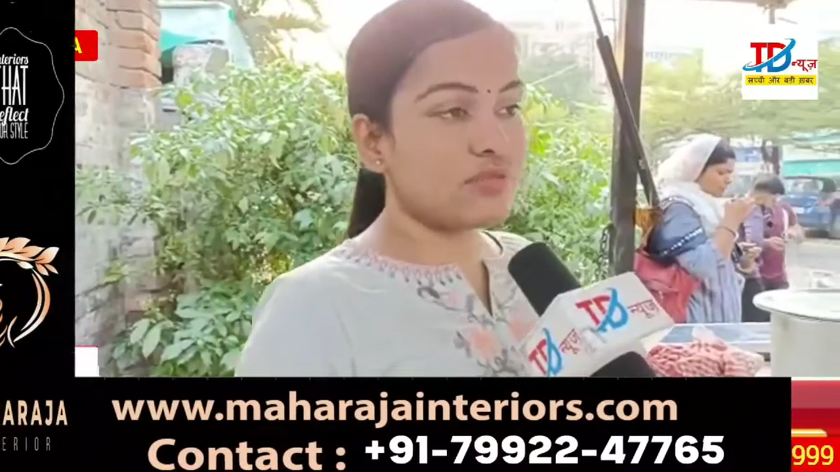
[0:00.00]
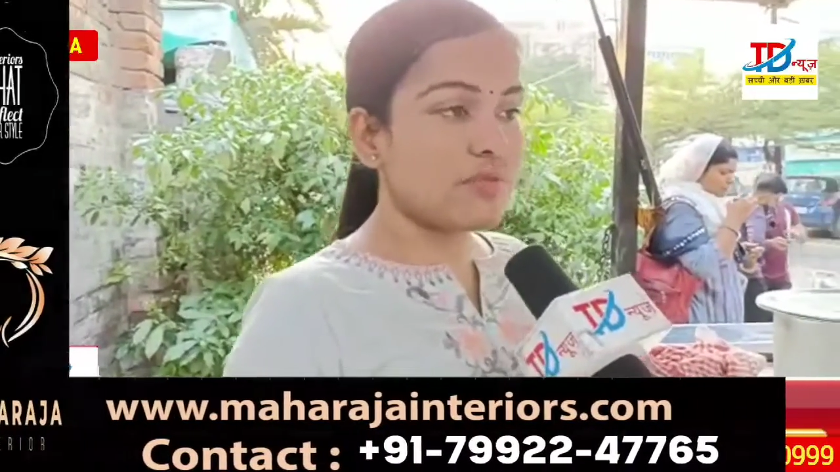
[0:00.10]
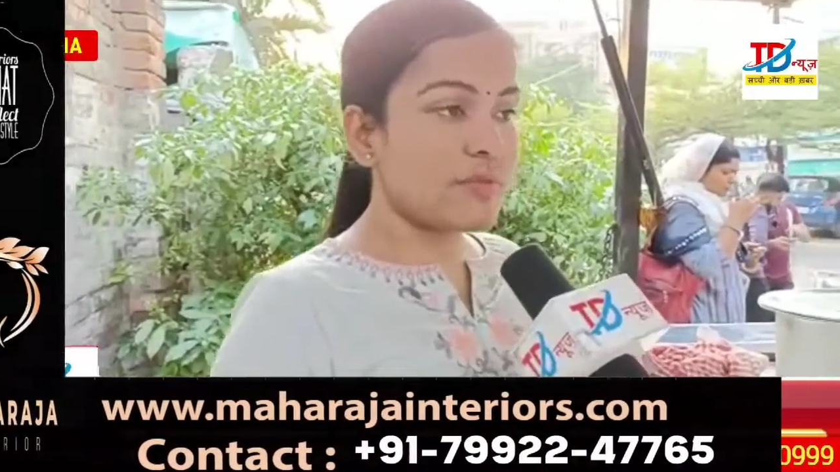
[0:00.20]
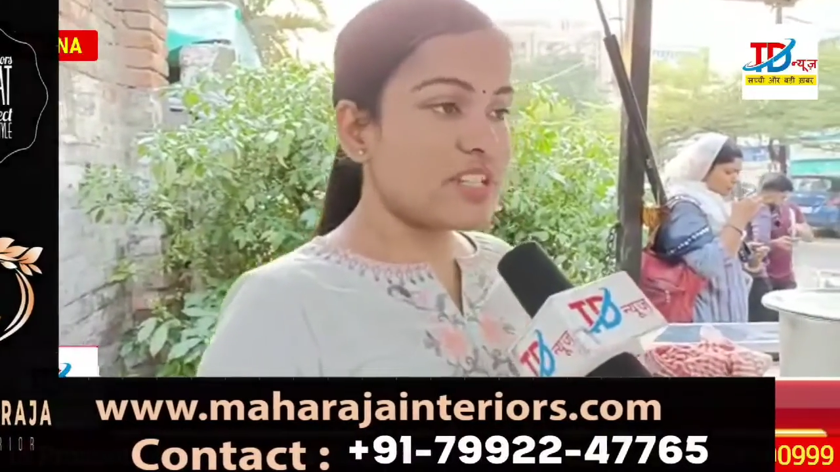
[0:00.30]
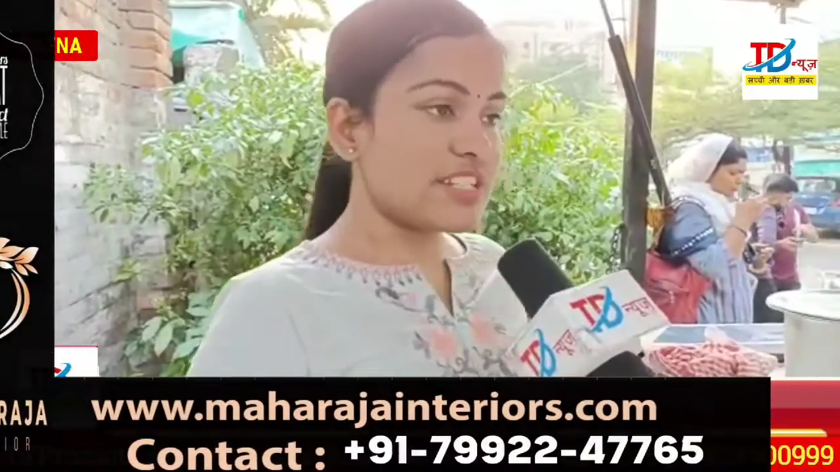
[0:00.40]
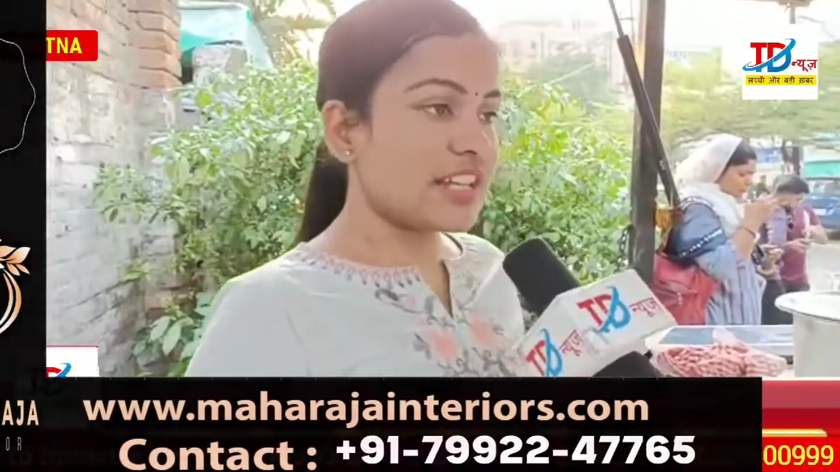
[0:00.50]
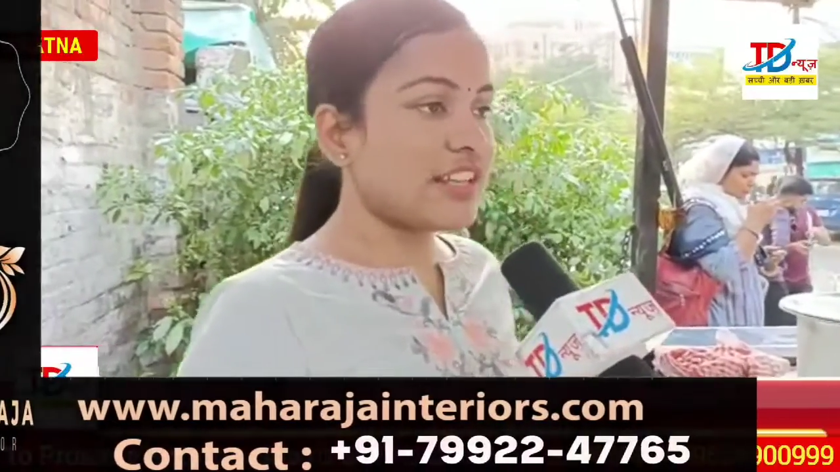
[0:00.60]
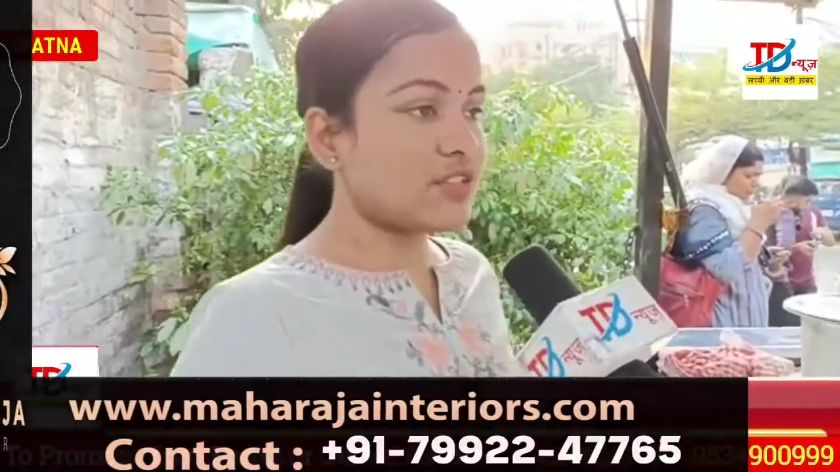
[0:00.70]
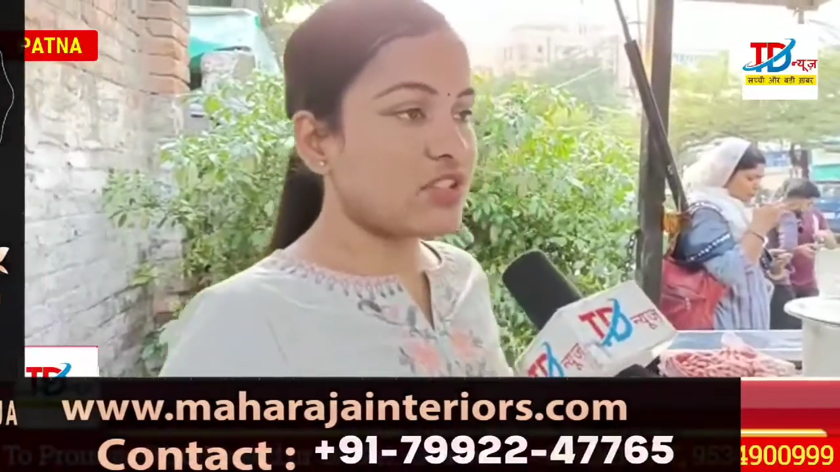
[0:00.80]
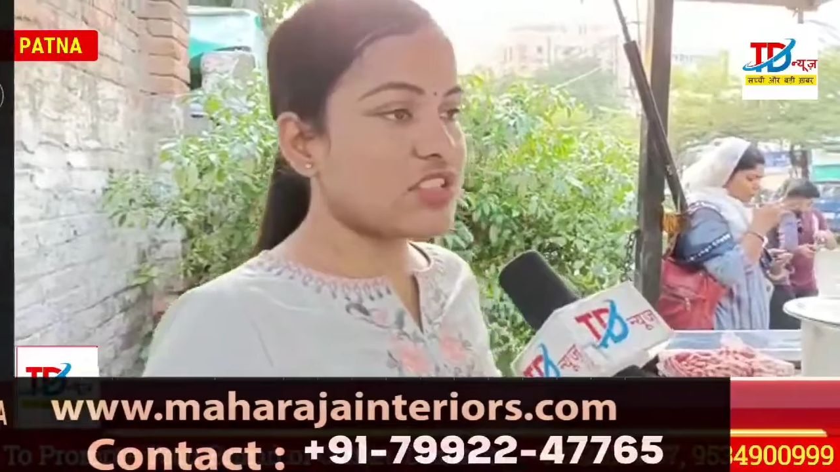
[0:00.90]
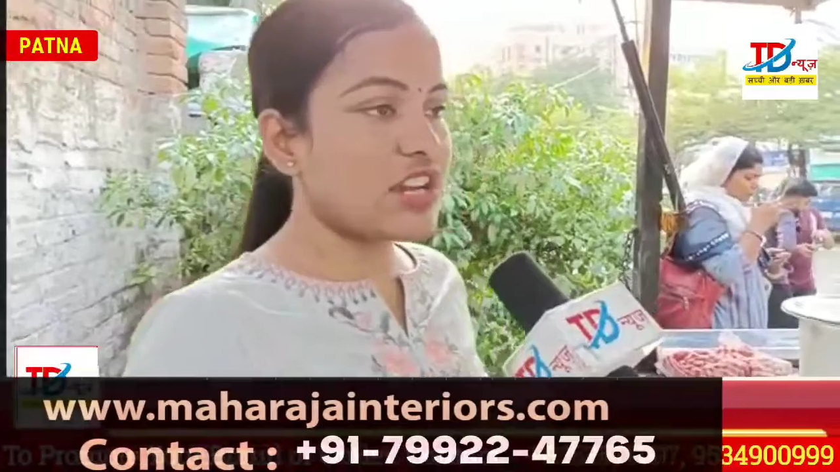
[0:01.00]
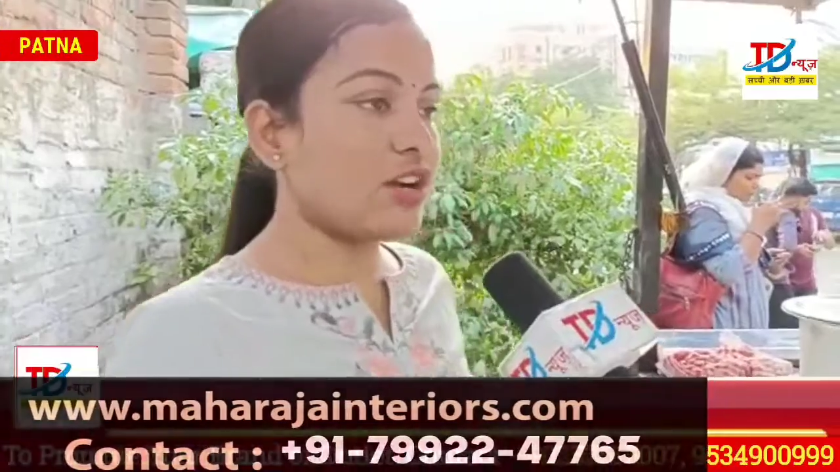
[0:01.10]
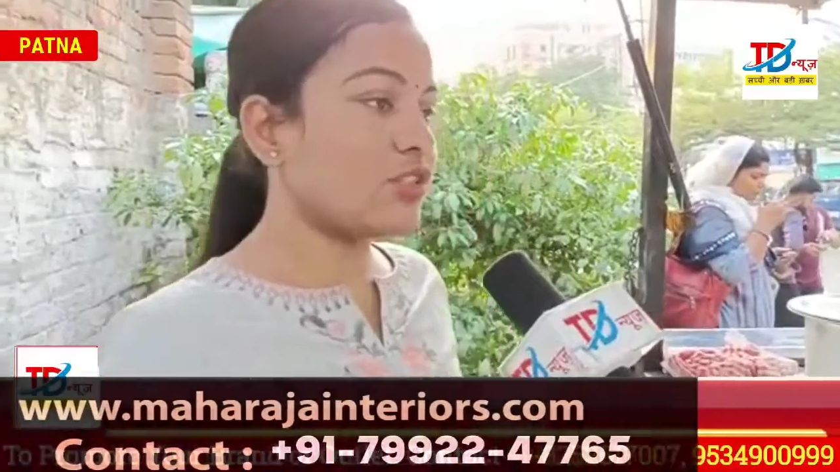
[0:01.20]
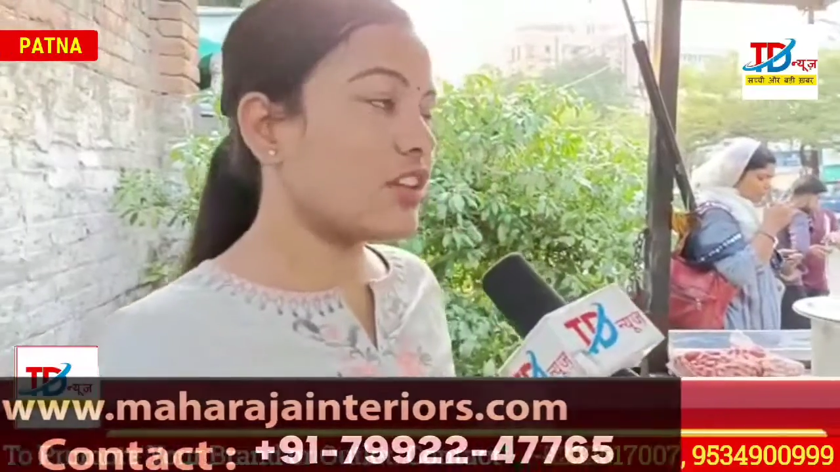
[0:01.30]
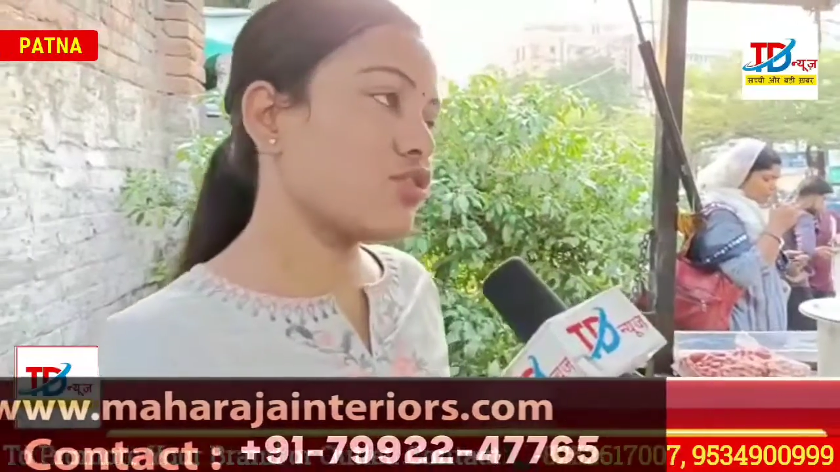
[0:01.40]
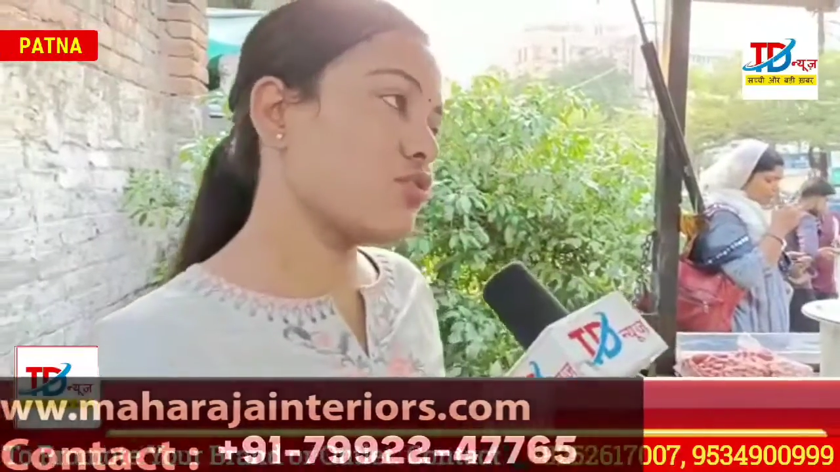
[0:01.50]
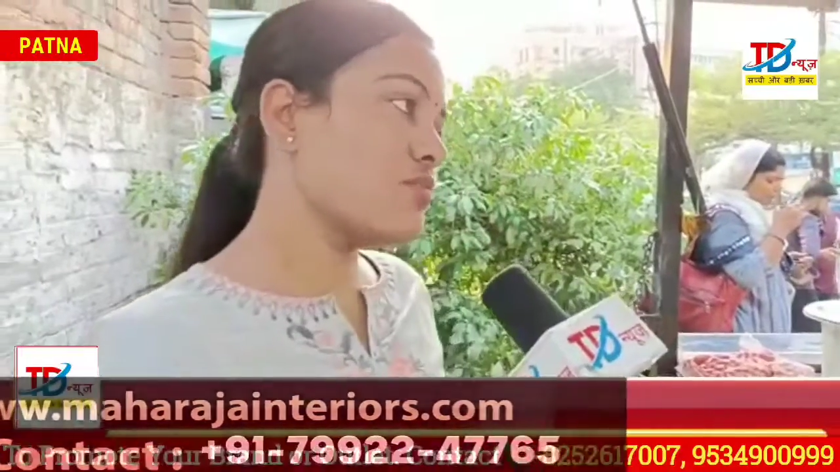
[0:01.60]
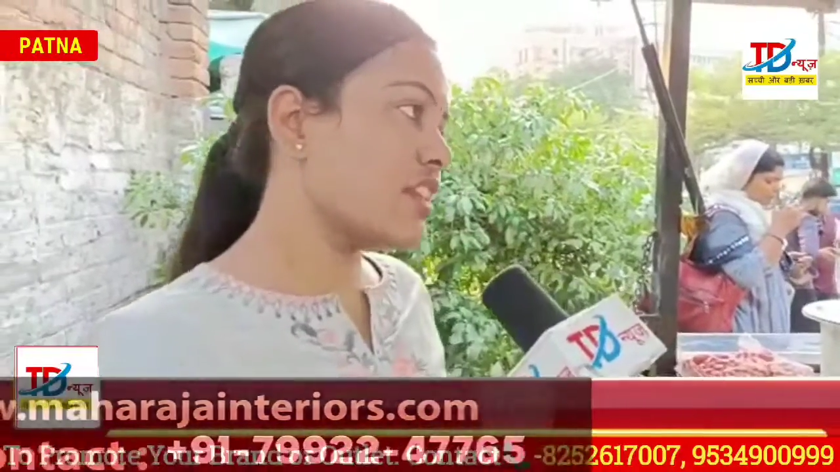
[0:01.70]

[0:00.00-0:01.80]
रोड में मिल जाता तो अच्छा होता तो